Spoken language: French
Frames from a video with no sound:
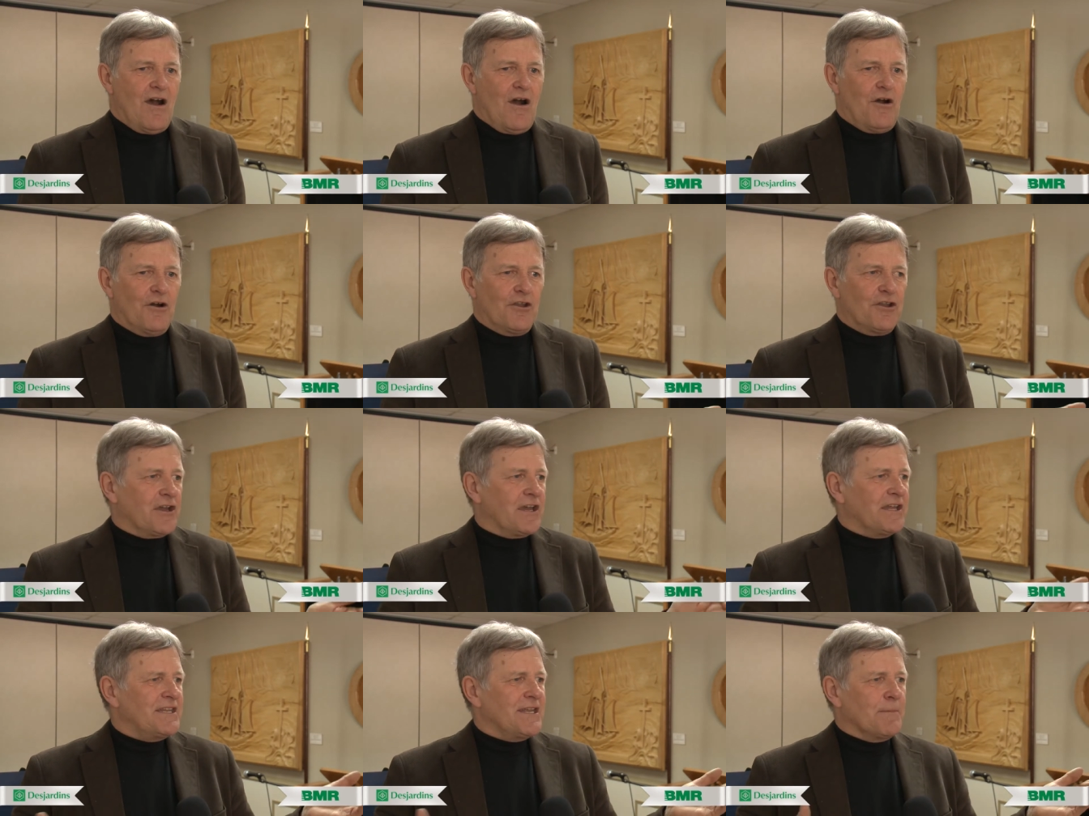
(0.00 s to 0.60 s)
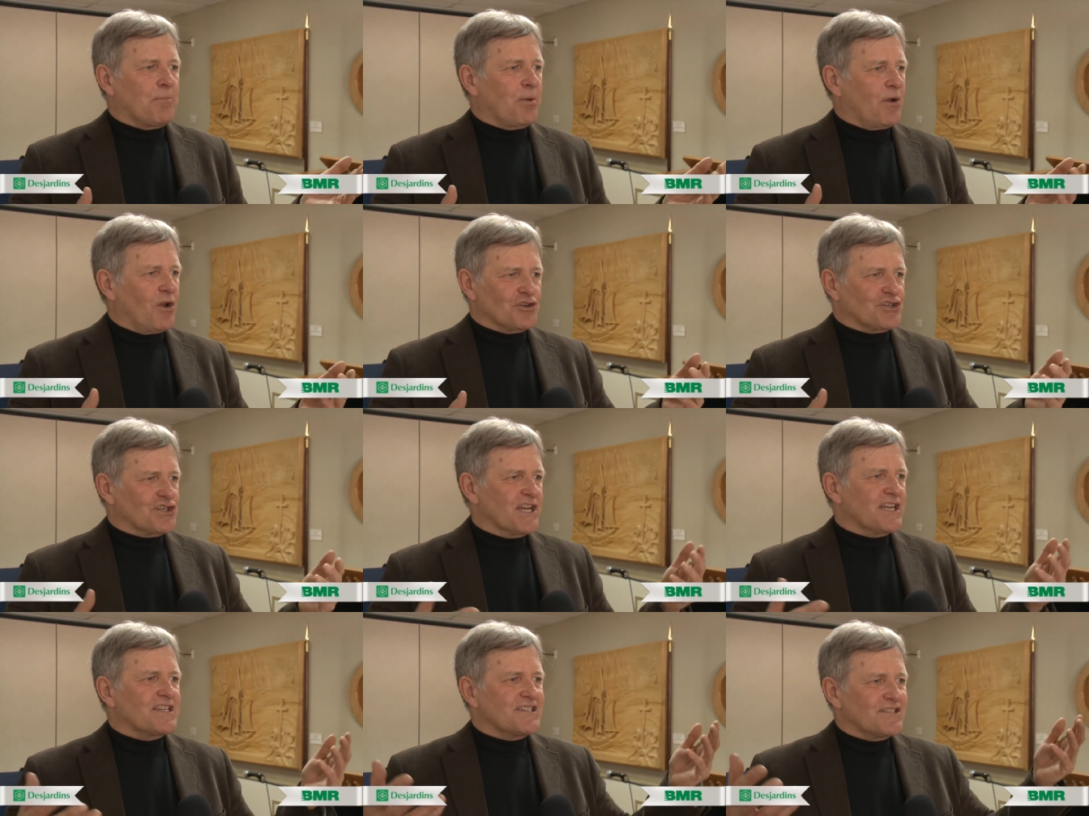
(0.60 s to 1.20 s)
on aurait des
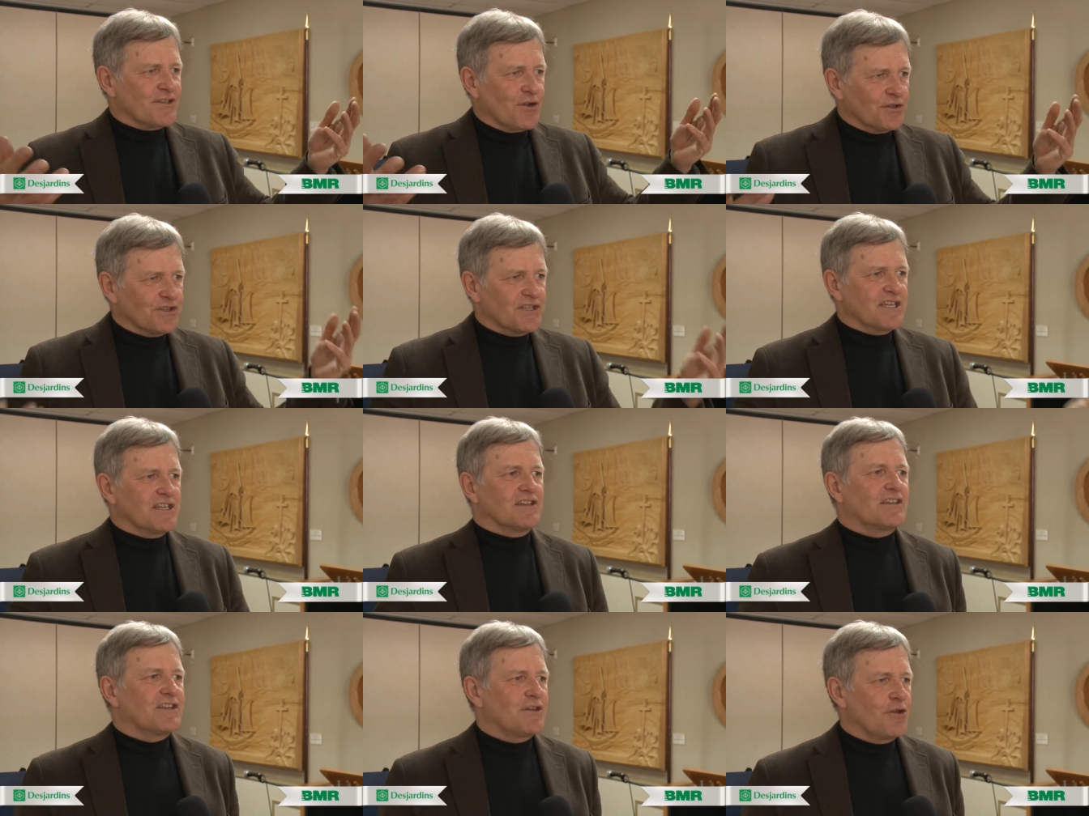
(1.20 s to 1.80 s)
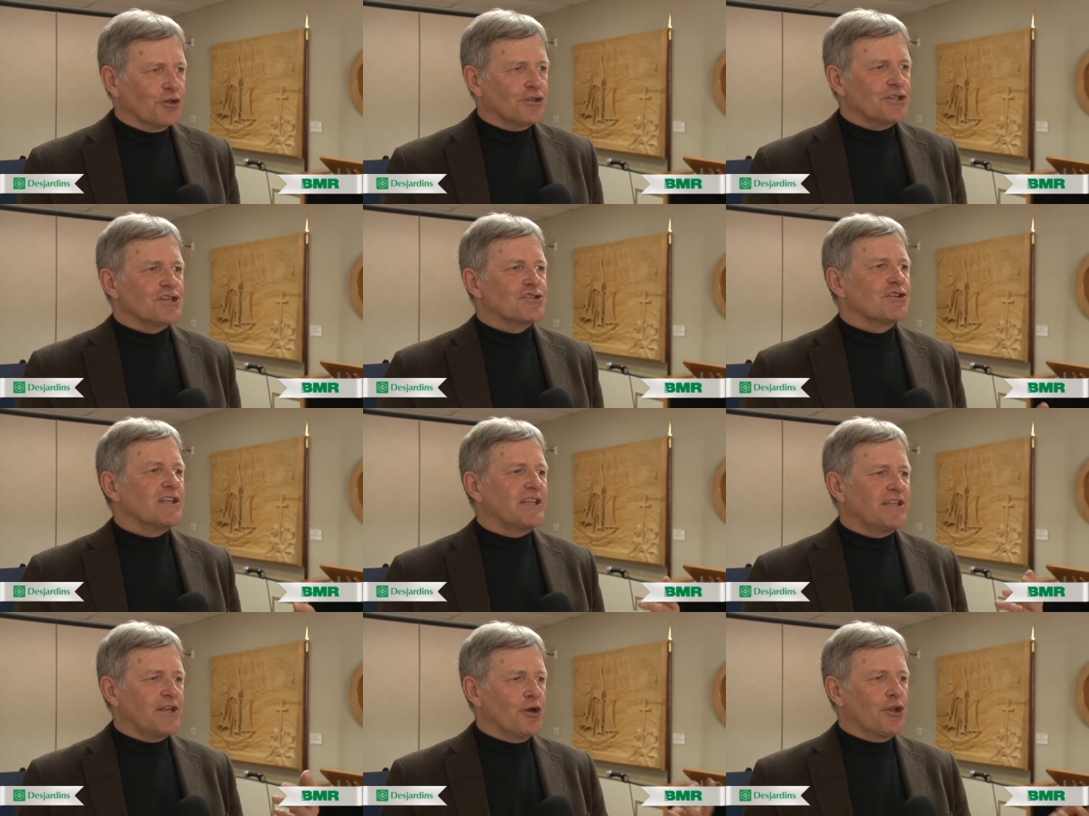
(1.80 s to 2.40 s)
projets qui, sont qui ont
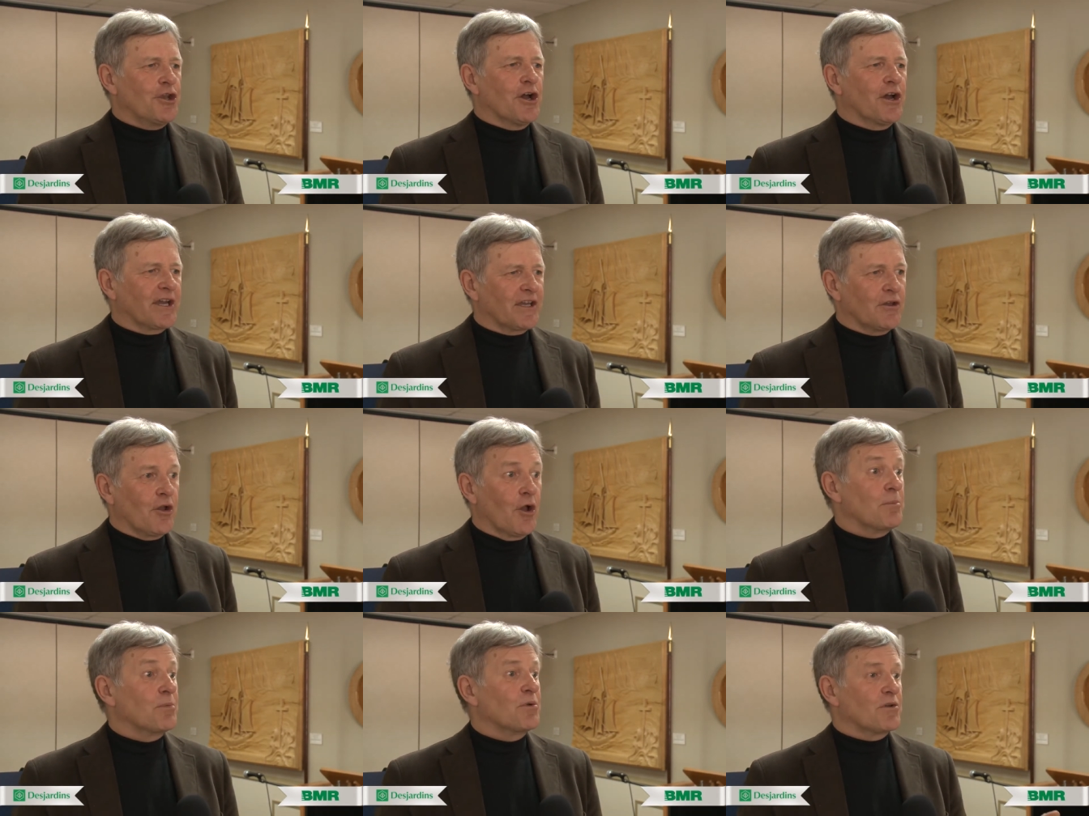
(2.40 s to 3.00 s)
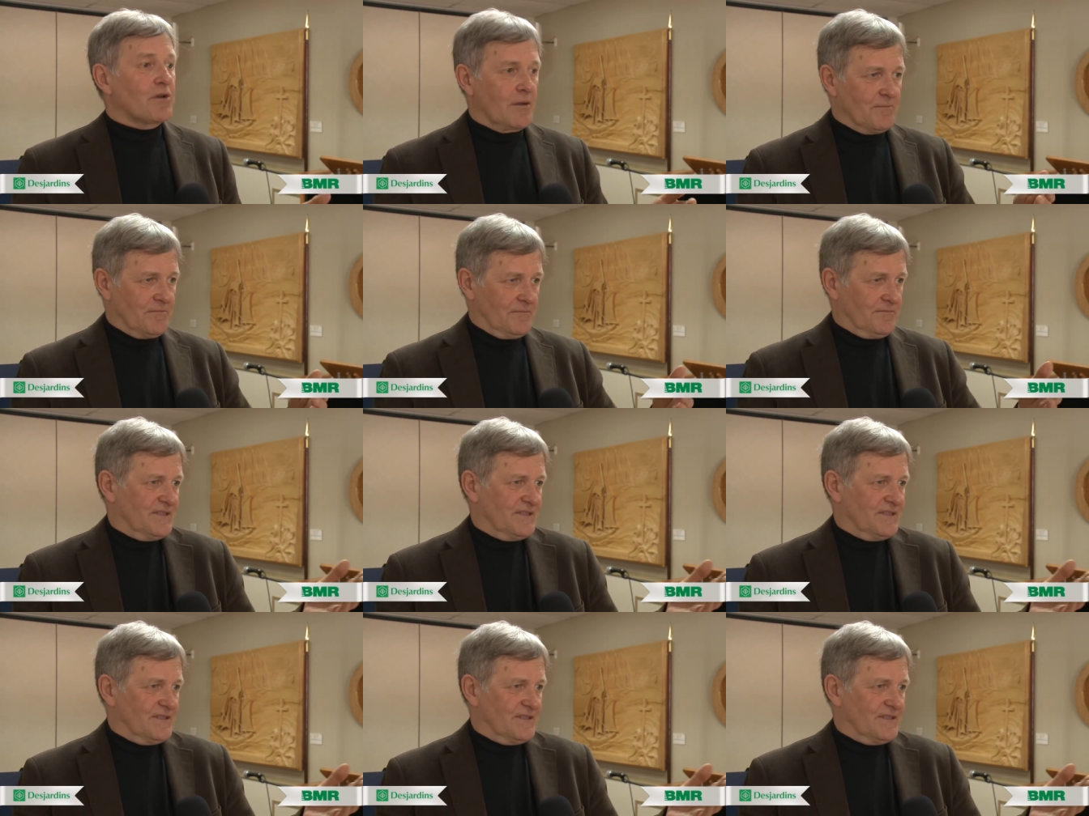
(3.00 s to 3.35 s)
déjà été honorés, un peu comme